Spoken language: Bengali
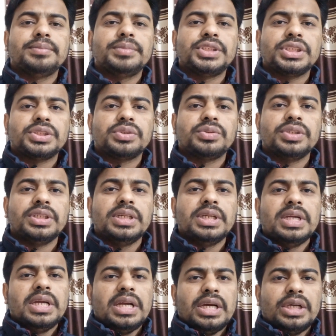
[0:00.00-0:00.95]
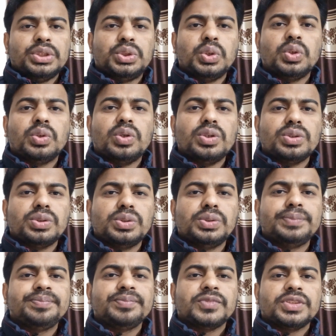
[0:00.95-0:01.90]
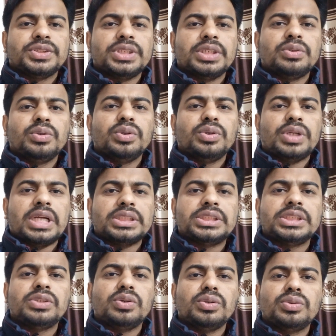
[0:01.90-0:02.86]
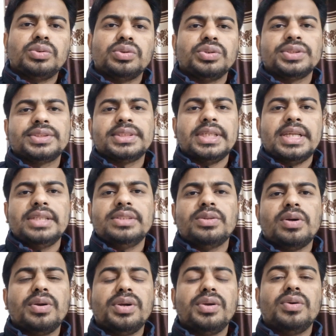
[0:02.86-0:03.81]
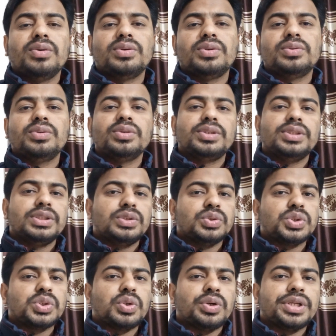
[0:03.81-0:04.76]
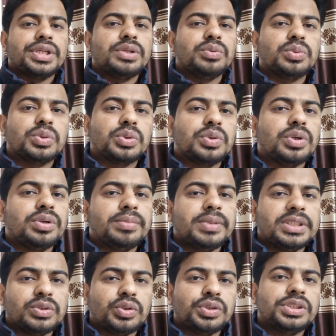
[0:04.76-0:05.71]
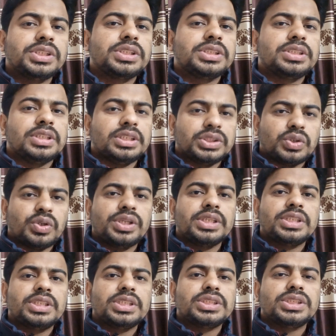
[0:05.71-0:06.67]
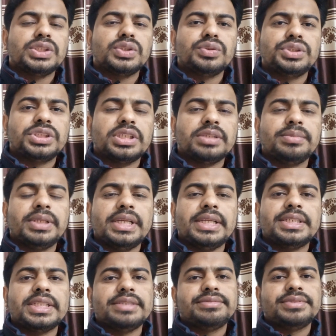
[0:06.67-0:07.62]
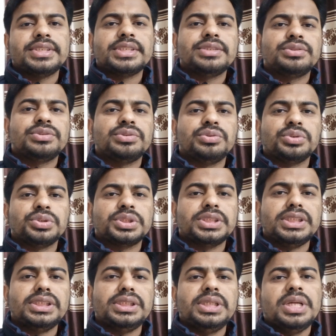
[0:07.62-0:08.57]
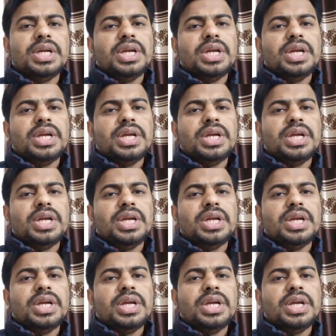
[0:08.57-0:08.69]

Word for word: বিশেষ করে যোগ অঙ্ক যেগুলো রাশির অঙ্ক রয়েছে এই ধরনের অঙ্কগুলো কিন্তু সঠিক উত্তর বা সঠিক টিক চিহ্ন হিসাবে এই টাইপসের কিছু কোশ্চেন